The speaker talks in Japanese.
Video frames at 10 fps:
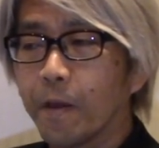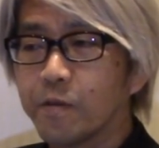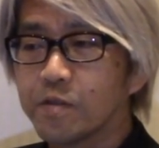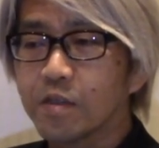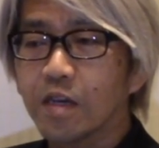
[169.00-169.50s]

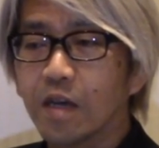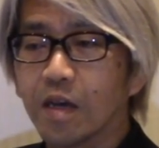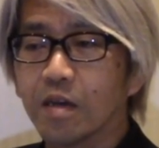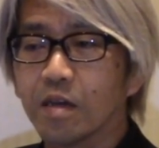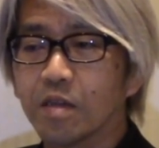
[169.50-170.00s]
2日
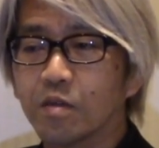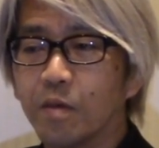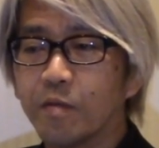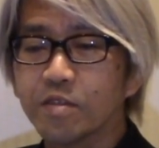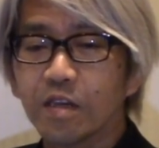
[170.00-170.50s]
間
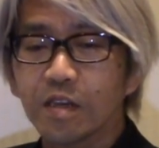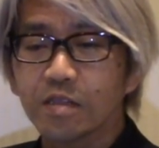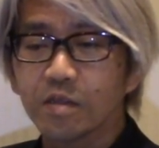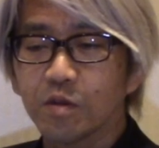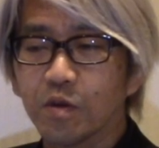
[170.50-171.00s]
トマベチ博
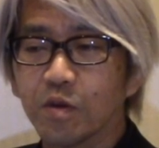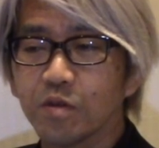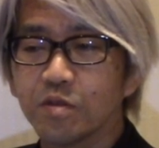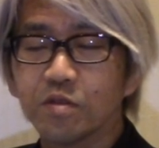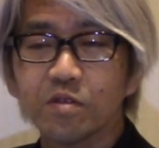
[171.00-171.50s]
士
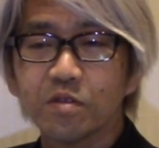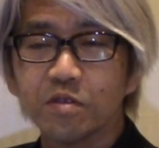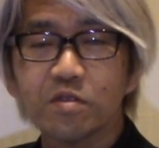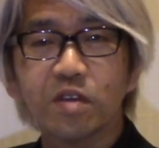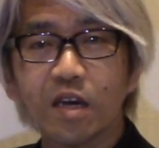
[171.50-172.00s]
と
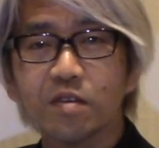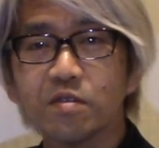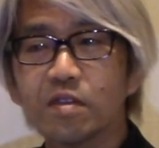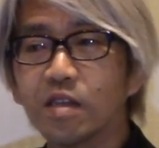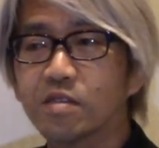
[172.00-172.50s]
ルルーが
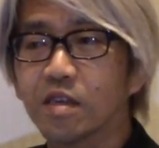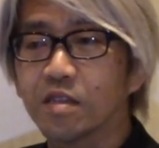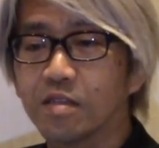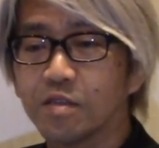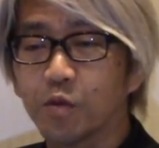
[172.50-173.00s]
ルータイスがですね